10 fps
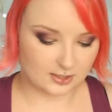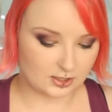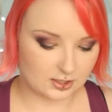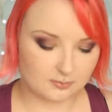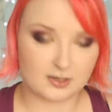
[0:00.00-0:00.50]

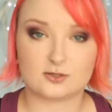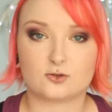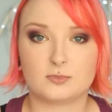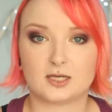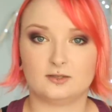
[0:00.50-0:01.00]
też bardzo
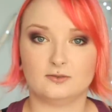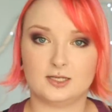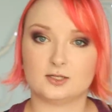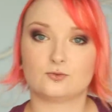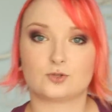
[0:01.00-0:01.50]
subiektywne
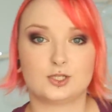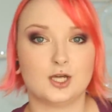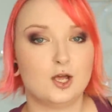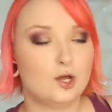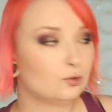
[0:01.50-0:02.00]
jest
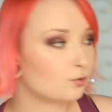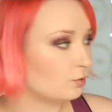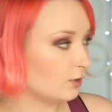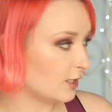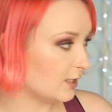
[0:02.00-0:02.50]
użycie
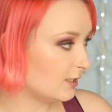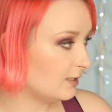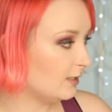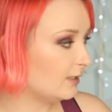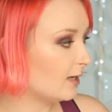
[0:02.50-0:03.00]
tuszu do
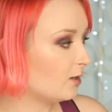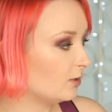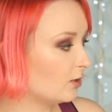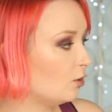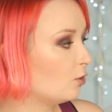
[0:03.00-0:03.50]
rzęs i tego,
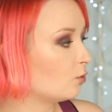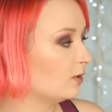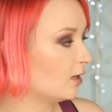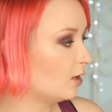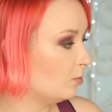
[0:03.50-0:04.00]
tego
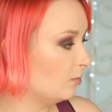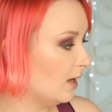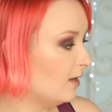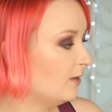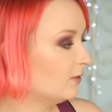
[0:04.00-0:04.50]
okrutnego
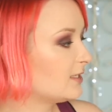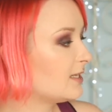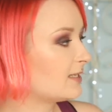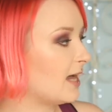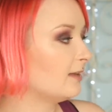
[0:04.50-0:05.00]
bubla. To
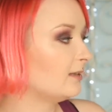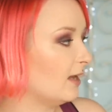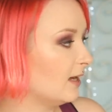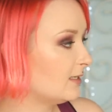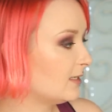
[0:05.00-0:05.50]
jest
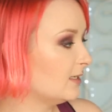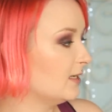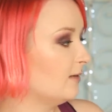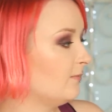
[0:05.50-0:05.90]
Scandalize